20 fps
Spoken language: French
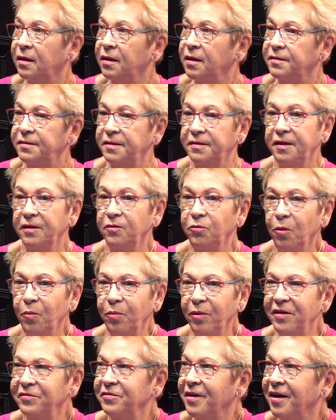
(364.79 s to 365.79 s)
C'était long
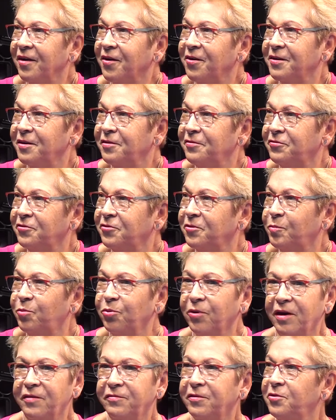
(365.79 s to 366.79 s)
pour avoir un rendez-vous,
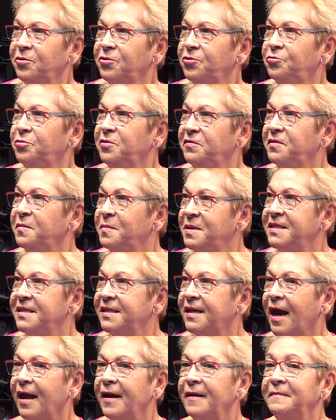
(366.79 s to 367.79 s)
pour avoir le suivi
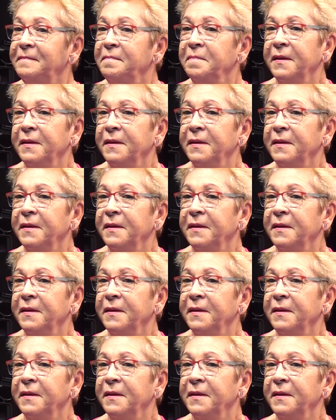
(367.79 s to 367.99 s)
médical.